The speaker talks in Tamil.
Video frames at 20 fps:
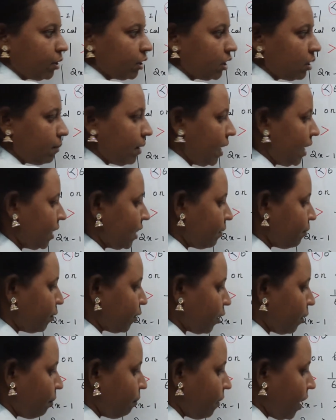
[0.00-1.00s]
மொத்தமாக எழுத
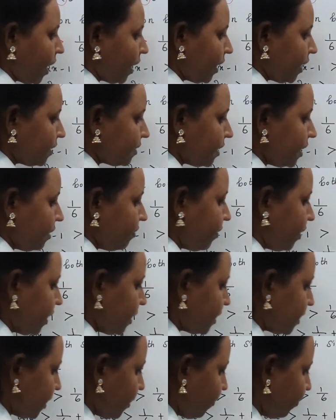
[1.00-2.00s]
போகிறோம் மைனஸ்
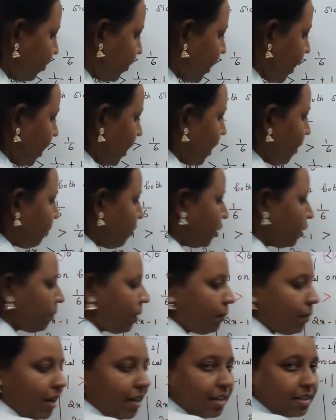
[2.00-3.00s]
இன்ஃபினிட்டி எப்போதுமே
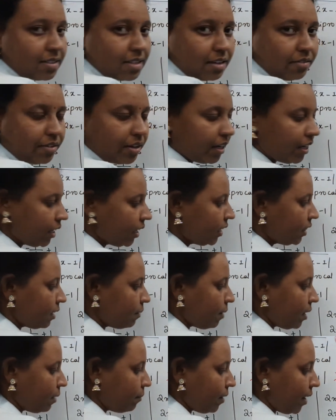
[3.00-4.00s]
மைனஸ் இன்ஃபினிட்டிக்கு இந்த
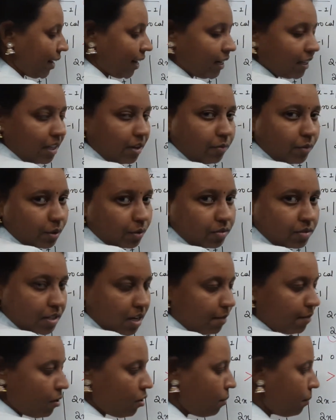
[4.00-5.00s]
மாதிரி ப்ராக்கெட் தான் வரும் சரியா
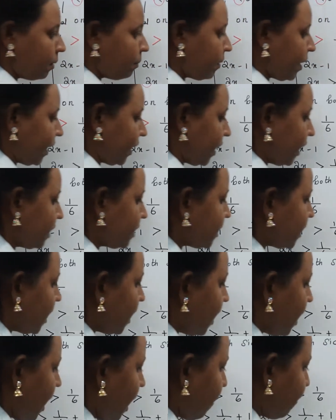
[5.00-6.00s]
ஓப்பன் ப்ராக்கெட்
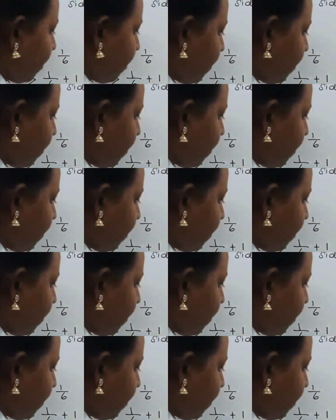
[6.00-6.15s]
அப்போ